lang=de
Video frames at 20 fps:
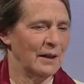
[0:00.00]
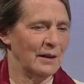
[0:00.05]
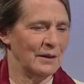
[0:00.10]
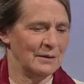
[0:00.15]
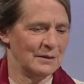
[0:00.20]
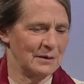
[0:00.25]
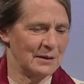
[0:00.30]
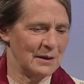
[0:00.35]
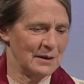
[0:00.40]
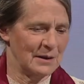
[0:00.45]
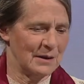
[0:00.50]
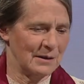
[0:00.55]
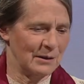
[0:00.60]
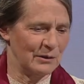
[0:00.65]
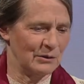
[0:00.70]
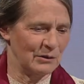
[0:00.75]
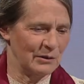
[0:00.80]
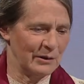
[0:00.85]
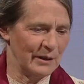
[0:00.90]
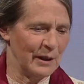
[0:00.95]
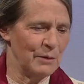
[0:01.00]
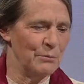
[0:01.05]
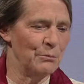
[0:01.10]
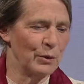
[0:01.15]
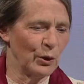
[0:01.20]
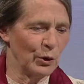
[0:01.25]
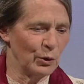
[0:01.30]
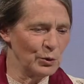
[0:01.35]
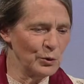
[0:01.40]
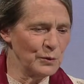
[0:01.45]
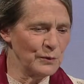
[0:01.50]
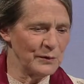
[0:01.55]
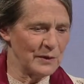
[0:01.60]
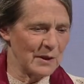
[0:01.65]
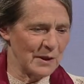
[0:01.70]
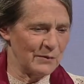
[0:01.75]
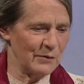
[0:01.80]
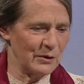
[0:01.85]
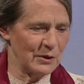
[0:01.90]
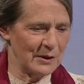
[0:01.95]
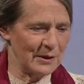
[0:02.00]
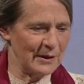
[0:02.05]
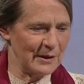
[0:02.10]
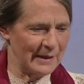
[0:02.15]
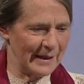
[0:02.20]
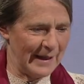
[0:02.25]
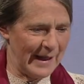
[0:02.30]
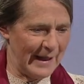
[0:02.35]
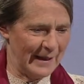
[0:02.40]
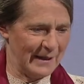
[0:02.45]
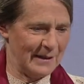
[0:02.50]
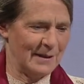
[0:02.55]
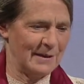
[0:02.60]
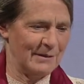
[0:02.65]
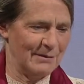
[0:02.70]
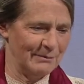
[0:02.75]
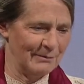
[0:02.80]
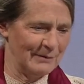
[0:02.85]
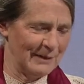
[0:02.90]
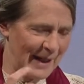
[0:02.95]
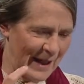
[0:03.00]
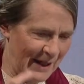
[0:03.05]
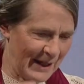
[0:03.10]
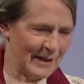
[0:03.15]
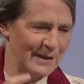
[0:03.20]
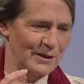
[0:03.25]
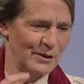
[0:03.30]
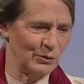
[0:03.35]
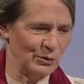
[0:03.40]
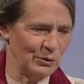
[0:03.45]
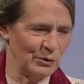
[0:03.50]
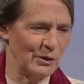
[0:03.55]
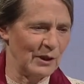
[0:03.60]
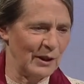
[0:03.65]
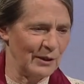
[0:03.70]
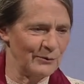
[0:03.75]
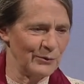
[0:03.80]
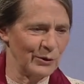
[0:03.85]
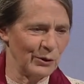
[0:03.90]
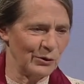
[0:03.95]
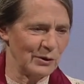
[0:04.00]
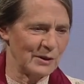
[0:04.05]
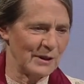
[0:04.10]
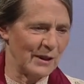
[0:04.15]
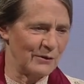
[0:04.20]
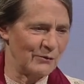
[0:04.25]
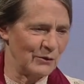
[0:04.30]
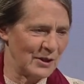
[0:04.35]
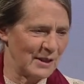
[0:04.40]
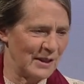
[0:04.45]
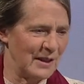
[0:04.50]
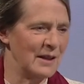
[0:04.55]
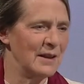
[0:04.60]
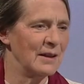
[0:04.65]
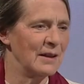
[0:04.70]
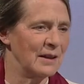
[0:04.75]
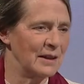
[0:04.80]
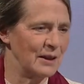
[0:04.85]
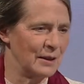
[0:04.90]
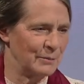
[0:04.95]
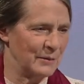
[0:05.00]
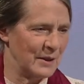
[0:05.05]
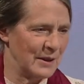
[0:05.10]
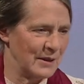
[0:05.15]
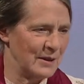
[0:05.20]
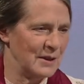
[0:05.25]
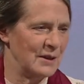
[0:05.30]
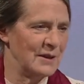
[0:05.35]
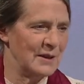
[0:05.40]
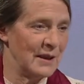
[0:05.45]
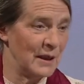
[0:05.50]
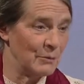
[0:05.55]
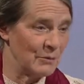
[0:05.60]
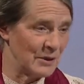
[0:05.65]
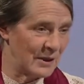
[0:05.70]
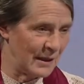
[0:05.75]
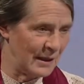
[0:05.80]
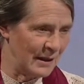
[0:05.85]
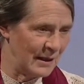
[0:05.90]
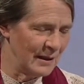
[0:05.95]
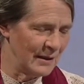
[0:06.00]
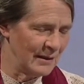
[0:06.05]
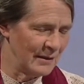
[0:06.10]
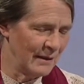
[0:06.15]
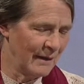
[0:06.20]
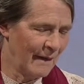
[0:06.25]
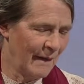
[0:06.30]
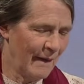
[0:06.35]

und, das, und im Beruf das, was halt leicht, leicht, so unter Anführungszeichen, was innerhalb des Systems geht.